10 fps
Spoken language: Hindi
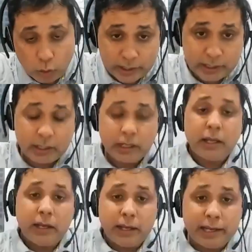ओके
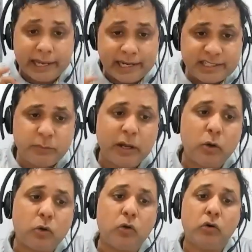okay. एएलसी
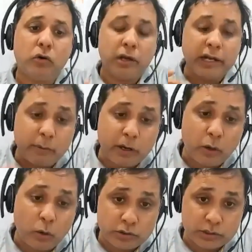वालों को लेबर
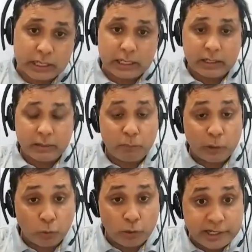लॉज का
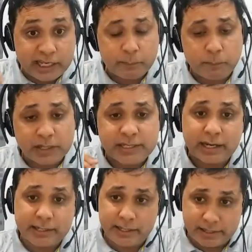बिल्कुल डीप में
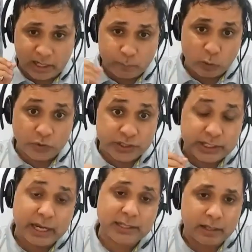जाके एक एक
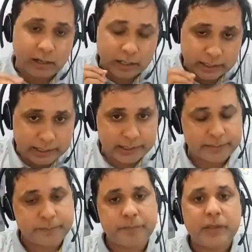प्रोविजन याद करना है
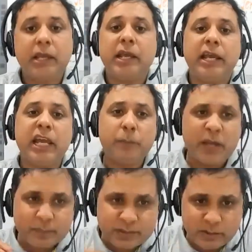
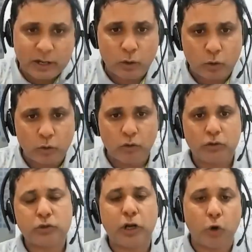एपीएफसी वालों को
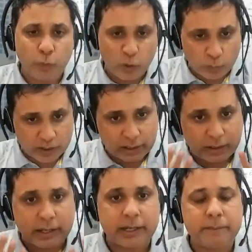थोड़ा ऊपर ऊपर
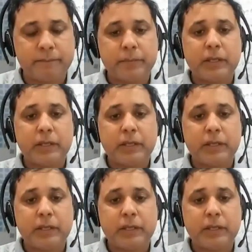करना है